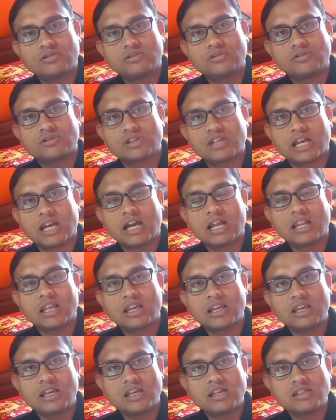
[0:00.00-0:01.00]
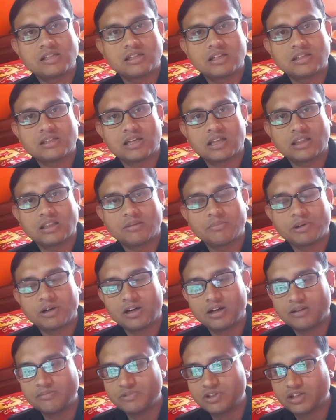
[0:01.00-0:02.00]
তো সেখানে গিয়ে যেটা জানতে
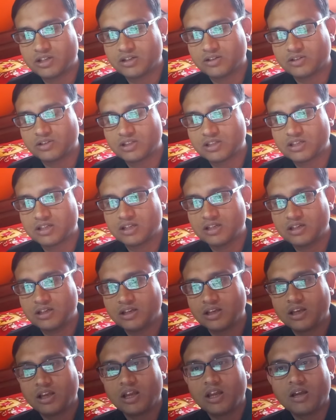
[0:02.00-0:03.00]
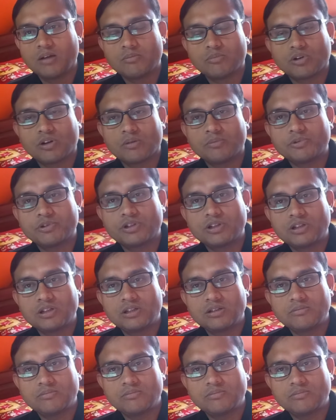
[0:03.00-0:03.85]
পারলাম সেটা হচ্ছে মোটামুটি